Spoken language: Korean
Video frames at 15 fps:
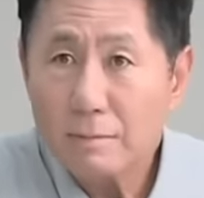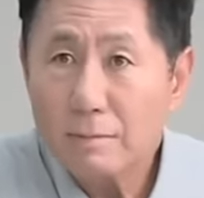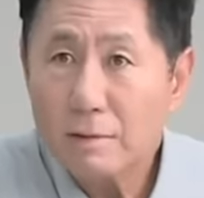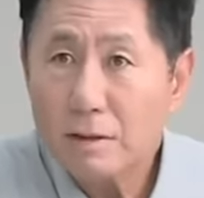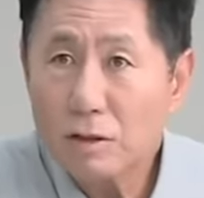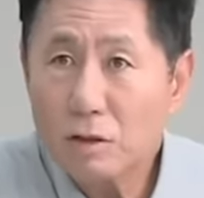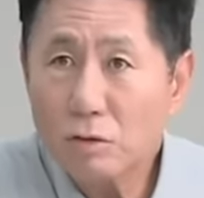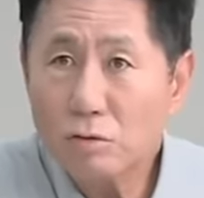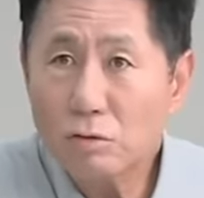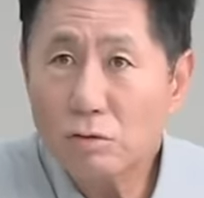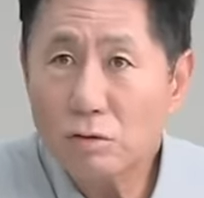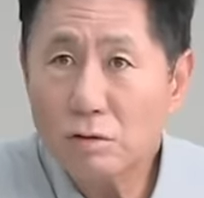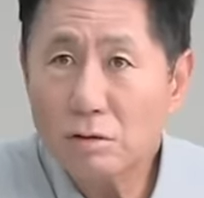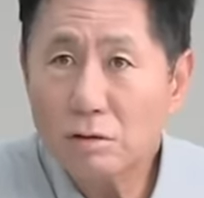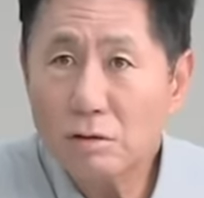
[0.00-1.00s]

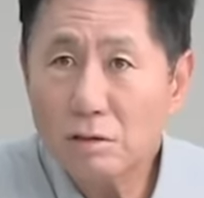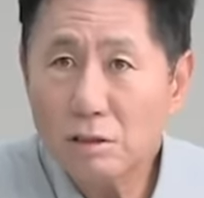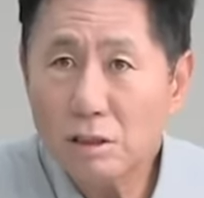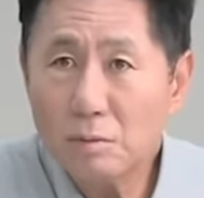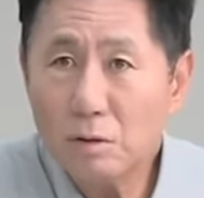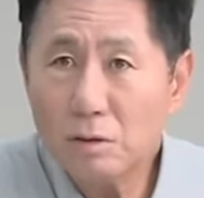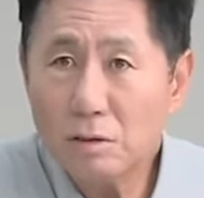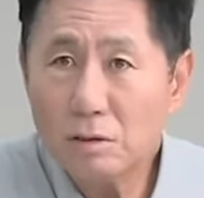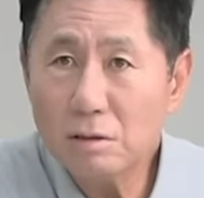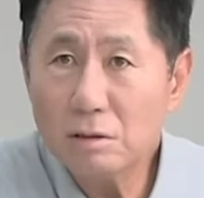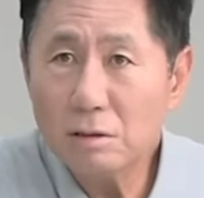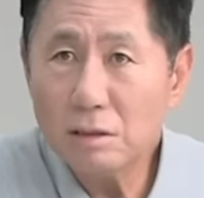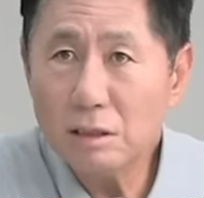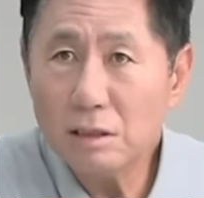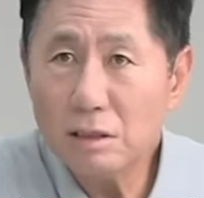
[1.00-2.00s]
결국은 이번
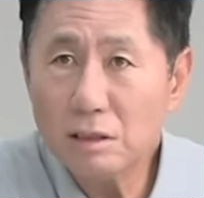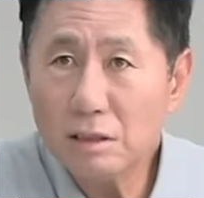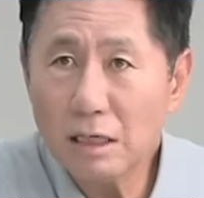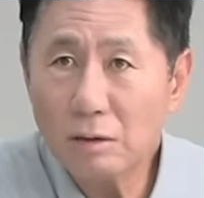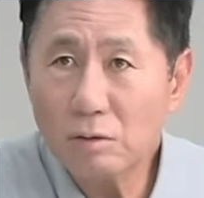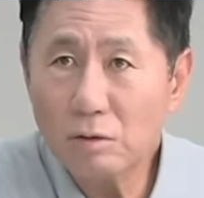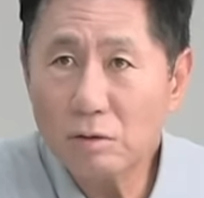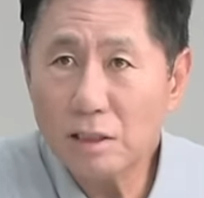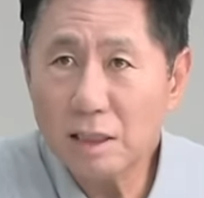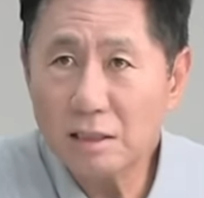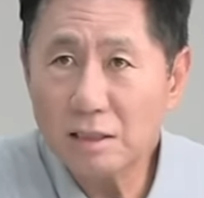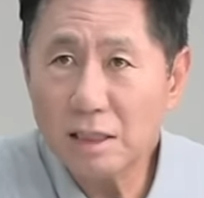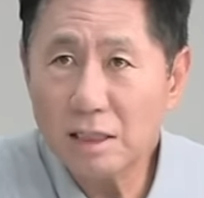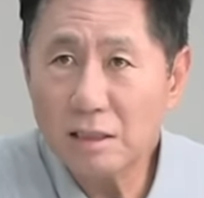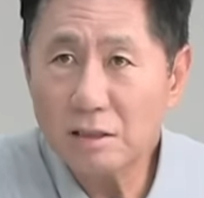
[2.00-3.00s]
이 당권
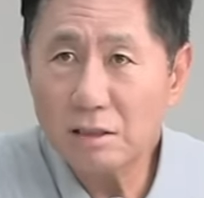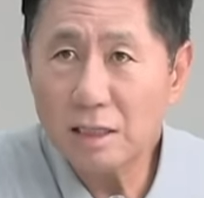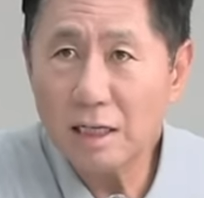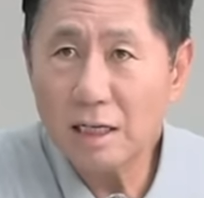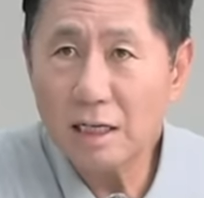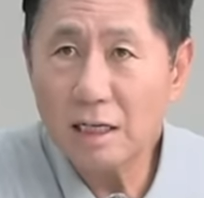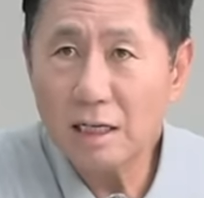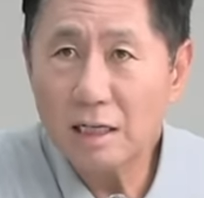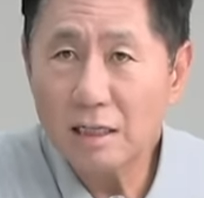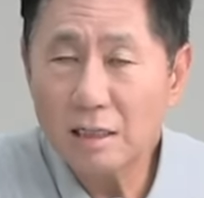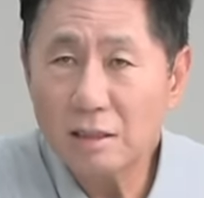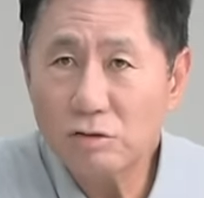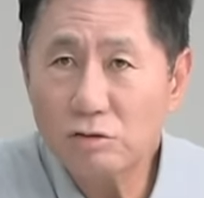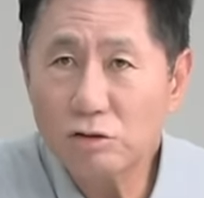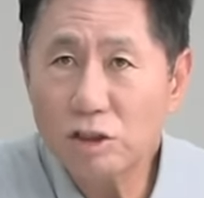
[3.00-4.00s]
쟁탈전의
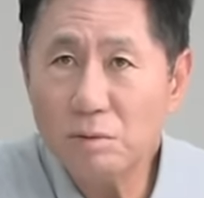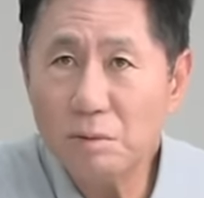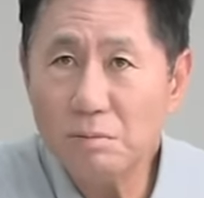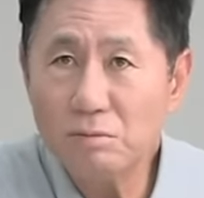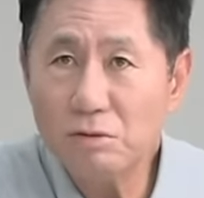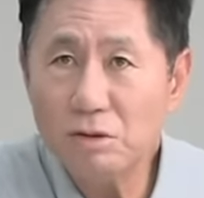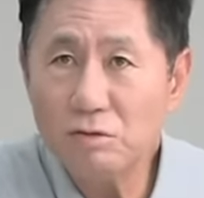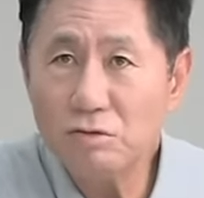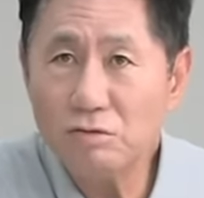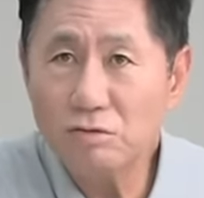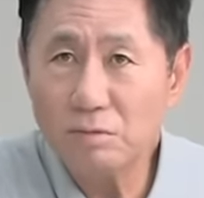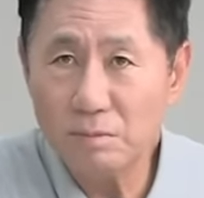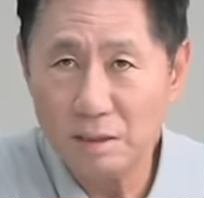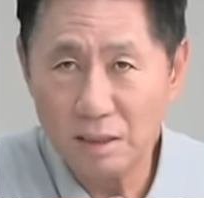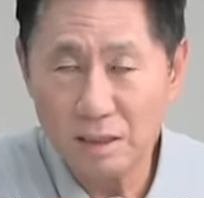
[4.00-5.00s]
중심 인물은
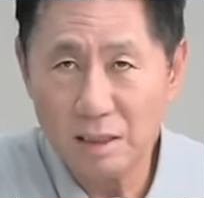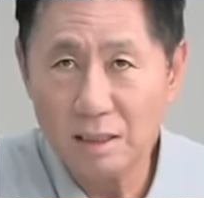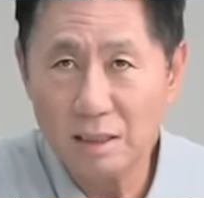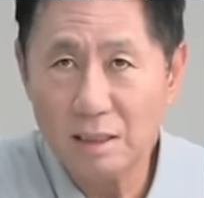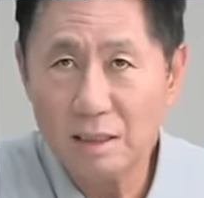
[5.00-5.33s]
누굽니까?